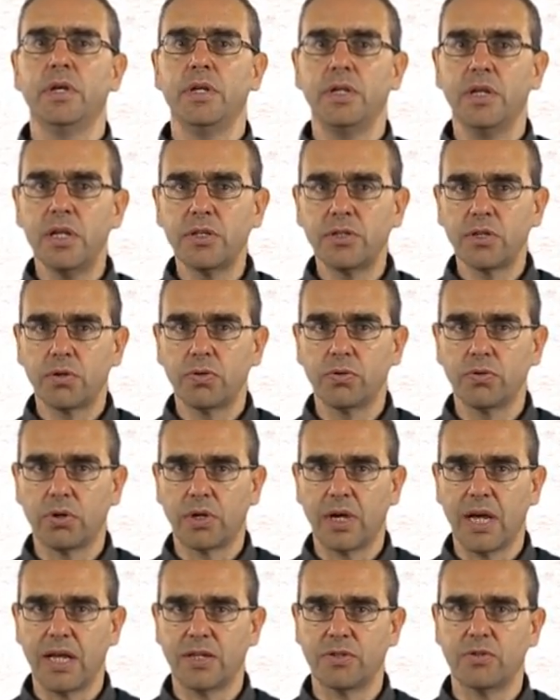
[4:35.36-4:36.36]
Nel secondo
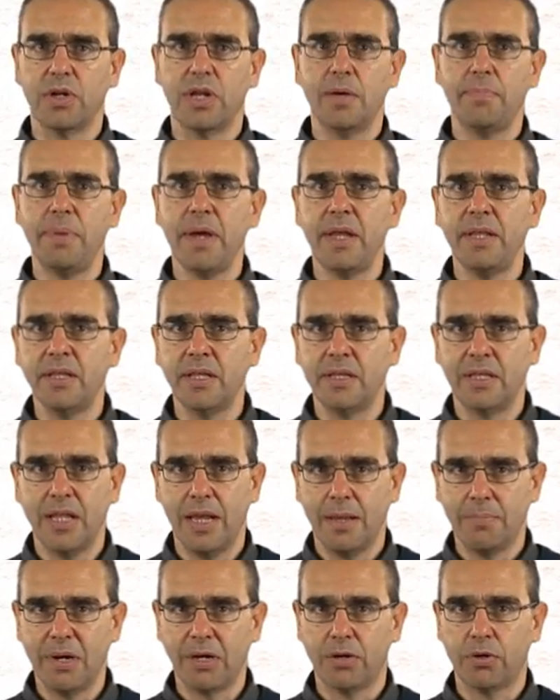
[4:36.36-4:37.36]
caso, la perdita
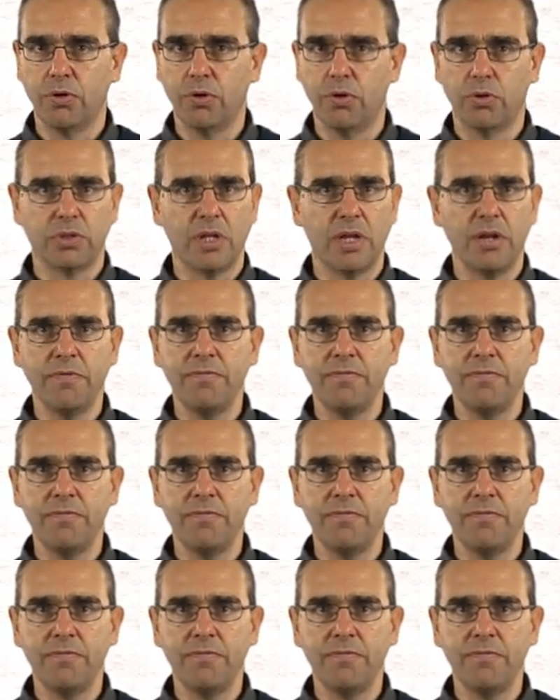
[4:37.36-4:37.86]
della banconota